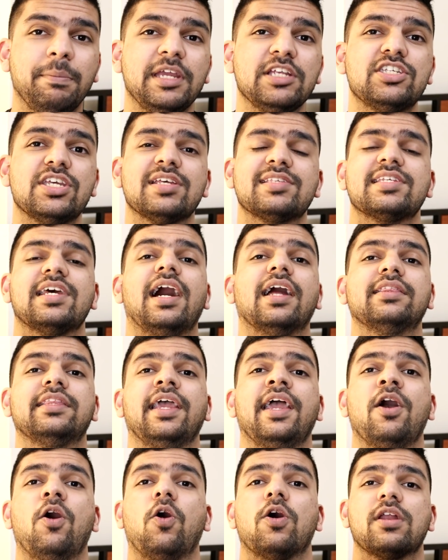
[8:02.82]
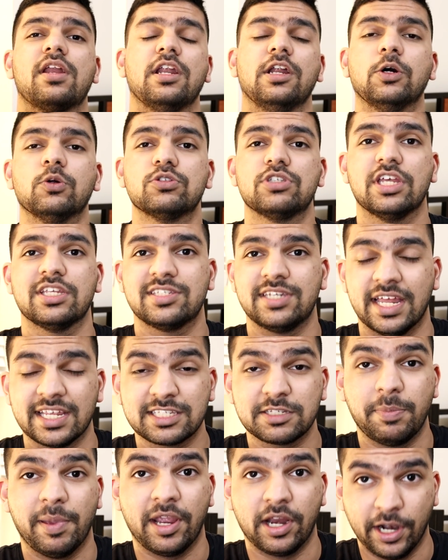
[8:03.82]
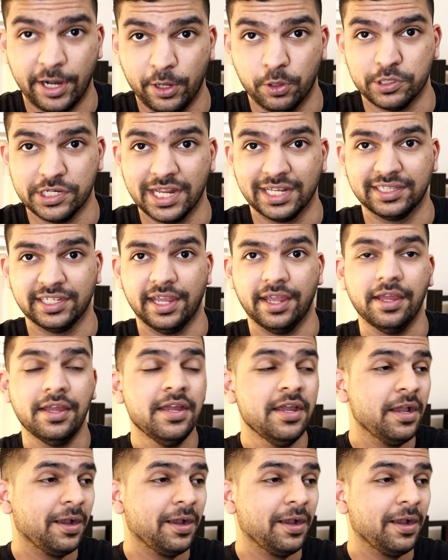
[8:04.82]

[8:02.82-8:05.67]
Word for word: पीछे से आते हैं और अनाउंसर्स डेस्क पे खड़े हो जाते हैं